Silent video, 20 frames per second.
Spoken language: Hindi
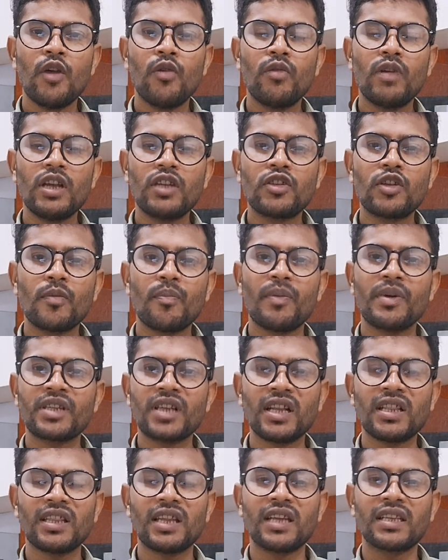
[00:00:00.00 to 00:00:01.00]

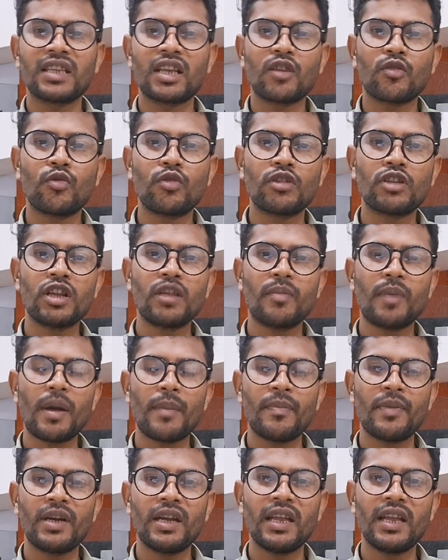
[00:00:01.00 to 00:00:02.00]
1975 तक कुर्सी पर
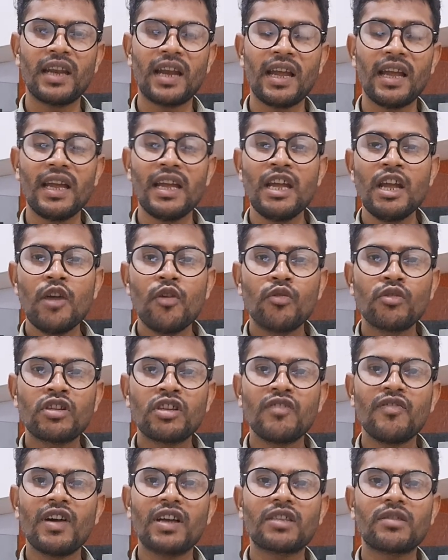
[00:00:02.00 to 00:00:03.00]
अपने रहे
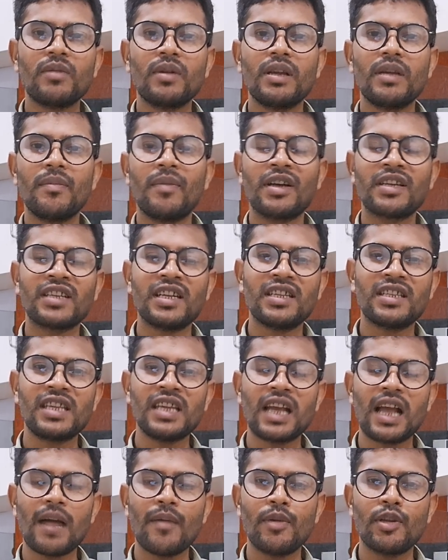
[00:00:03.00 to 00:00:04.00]
उसी वक्त में इमरजेंसी
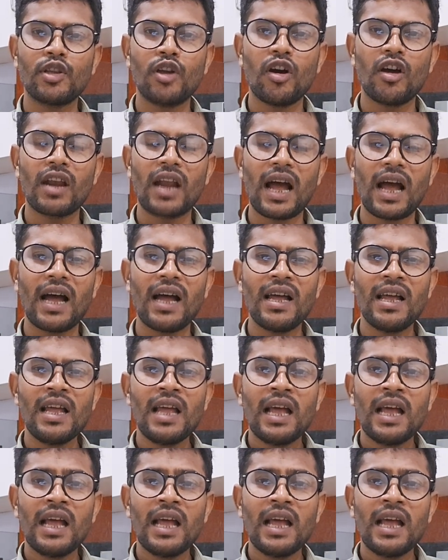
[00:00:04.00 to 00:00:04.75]
का भी दौर रहा